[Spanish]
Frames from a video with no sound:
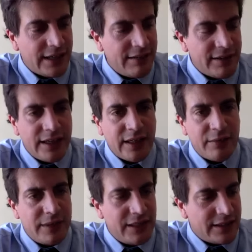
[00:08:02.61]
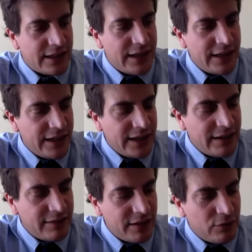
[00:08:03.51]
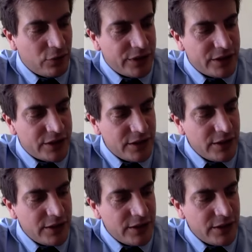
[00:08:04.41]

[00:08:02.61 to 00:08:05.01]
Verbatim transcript: que va a tener que administrar eh, Gabriel Boric,